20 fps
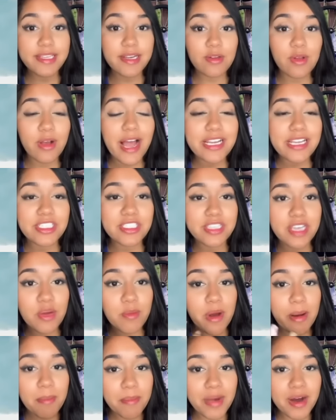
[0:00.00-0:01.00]
lugar, a gente tem
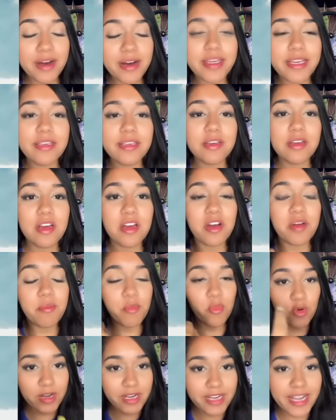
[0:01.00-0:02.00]
uma mãe,
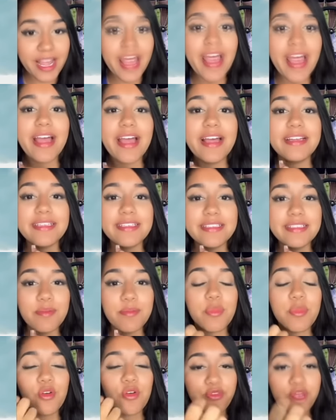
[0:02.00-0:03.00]
mulher,
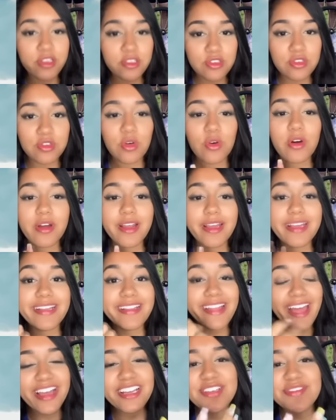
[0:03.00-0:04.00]
professora e
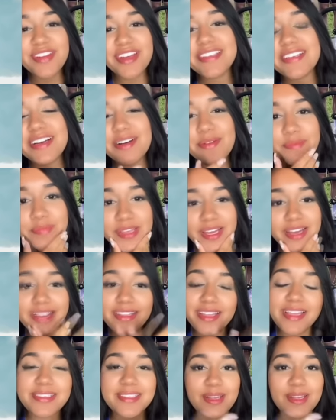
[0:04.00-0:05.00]
10 vezes campeã em
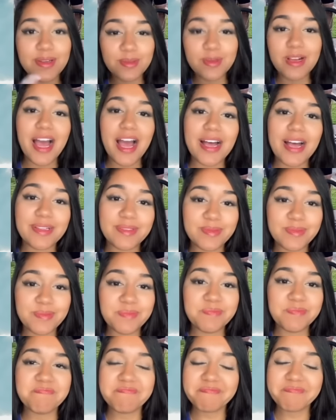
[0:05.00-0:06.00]
terceiro lugar.
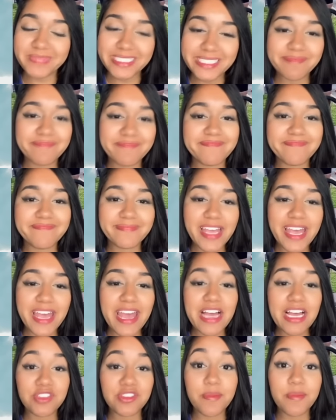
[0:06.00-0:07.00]
É,
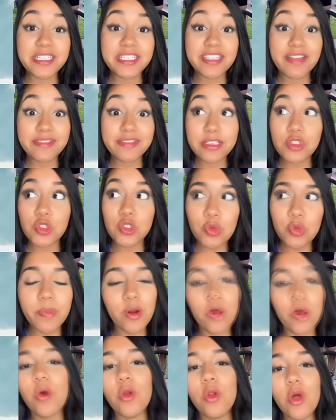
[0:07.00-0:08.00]
as feministas devem estar super
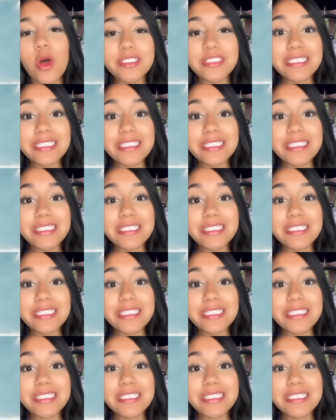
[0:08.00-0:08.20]
orgulhosas de